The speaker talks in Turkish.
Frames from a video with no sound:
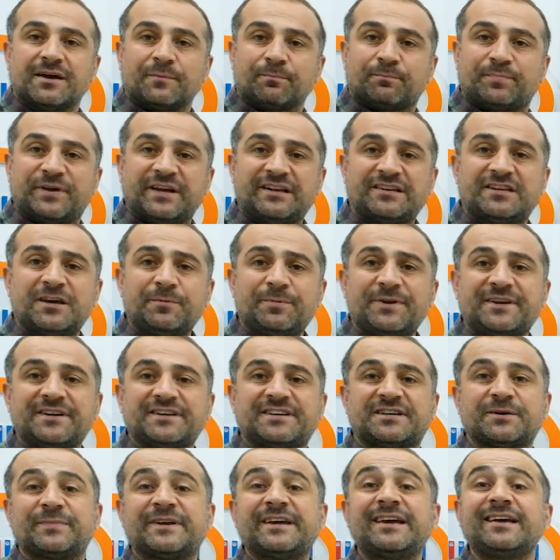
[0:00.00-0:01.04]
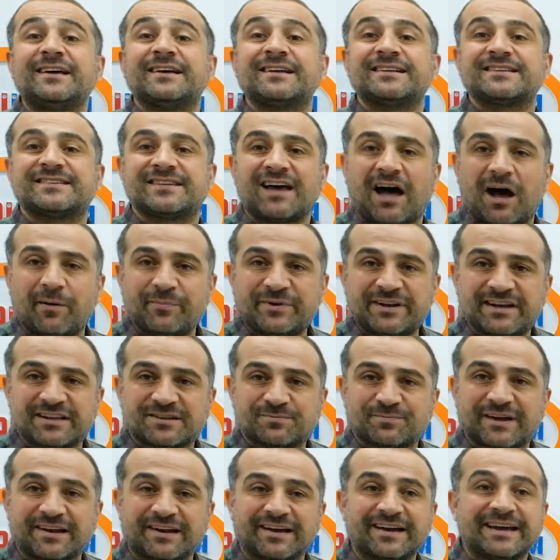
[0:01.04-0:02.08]
bilgi birikimini tahmin
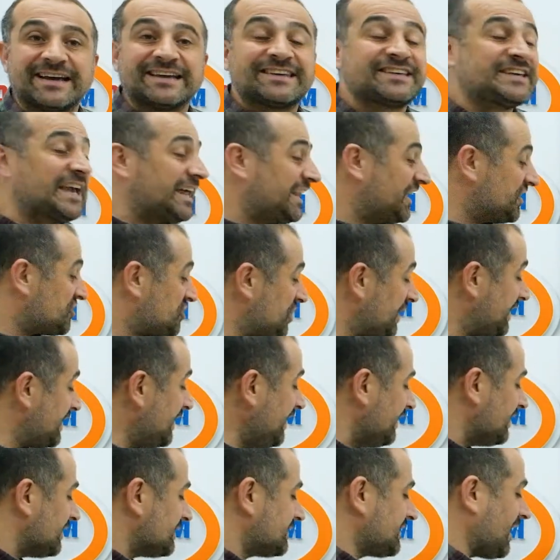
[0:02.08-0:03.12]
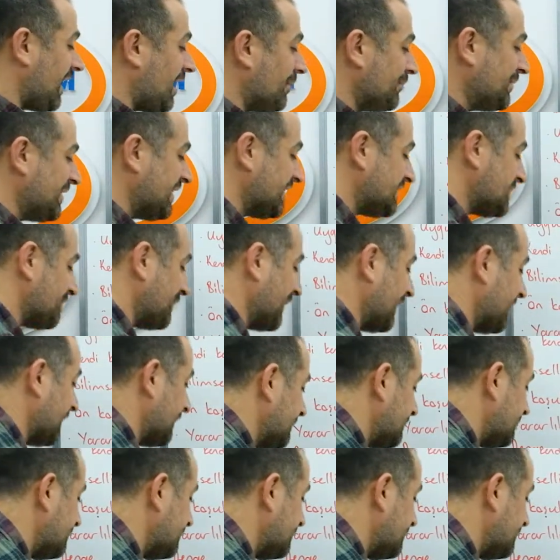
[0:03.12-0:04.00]
etmeli. Geleceği tahmin etmeli.